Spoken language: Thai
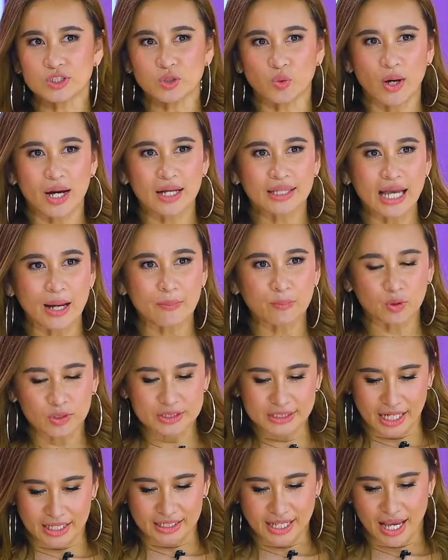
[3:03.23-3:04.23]
พี่รู้สึกว่าทำ
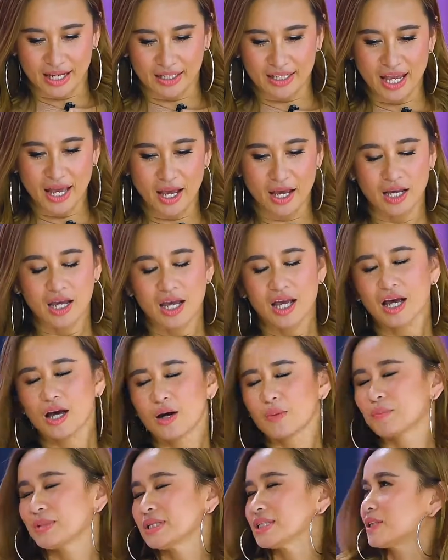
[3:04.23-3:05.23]
โปรเจกต์เด็กเนี่ย
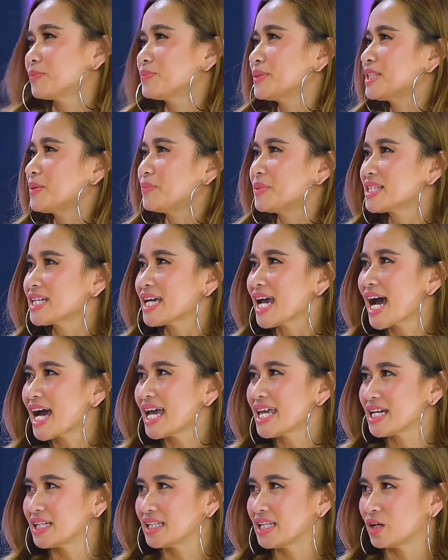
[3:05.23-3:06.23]
มันจะมีจริงไม่ใช่
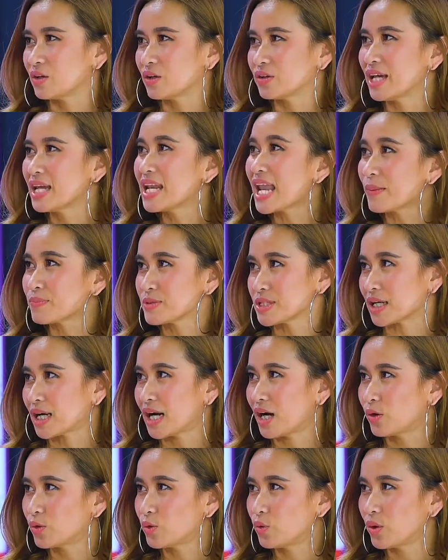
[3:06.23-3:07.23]
ให้อย่างเดียวเราได้รับ
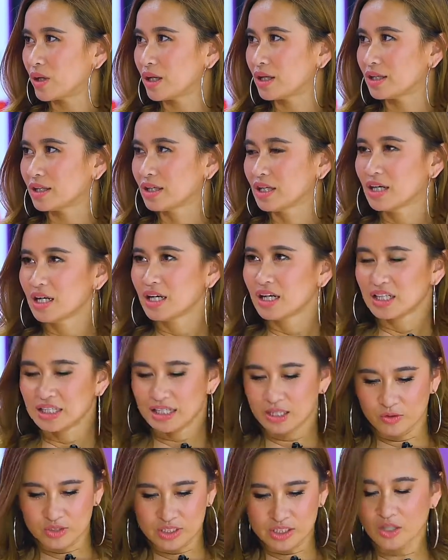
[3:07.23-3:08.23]
จากเขาด้วย
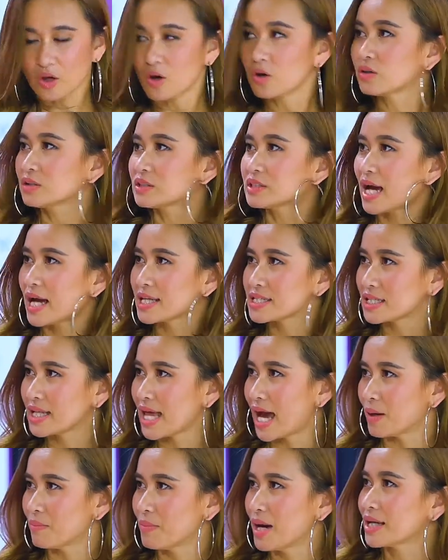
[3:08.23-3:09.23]
เราจะต้องชาญ
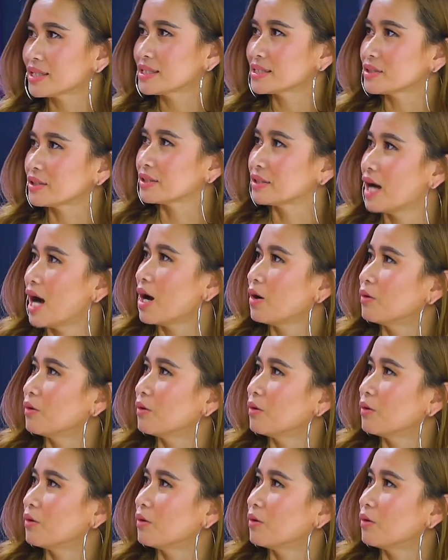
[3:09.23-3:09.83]
ฉลาดมากที่จะ